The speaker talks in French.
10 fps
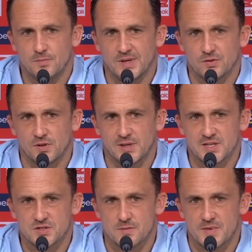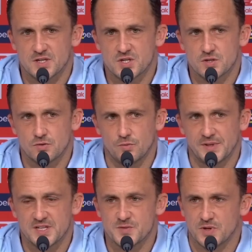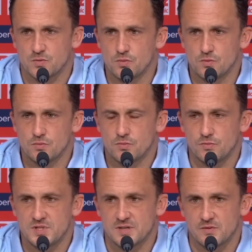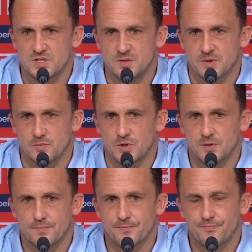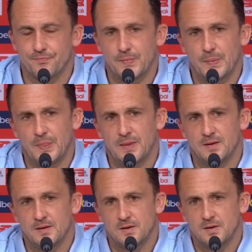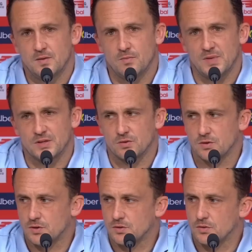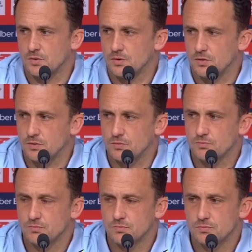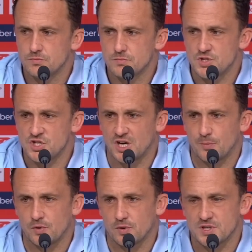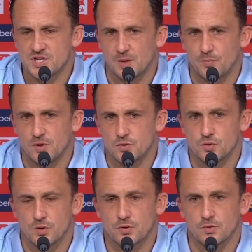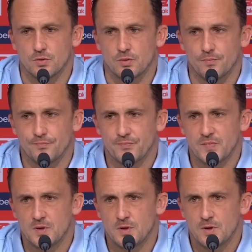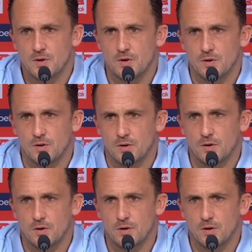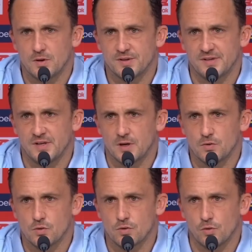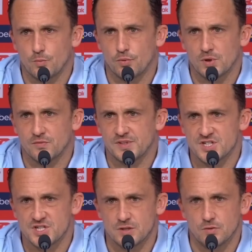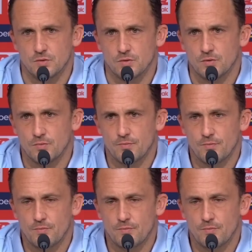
Maintenant, il reste un match. On ne maîtrise pas tout. Vous le savez aussi bien que moi. Maintenant, j'ai rappelé, rappelé, aux joueurs que un scénario que l'on pourrait envisager de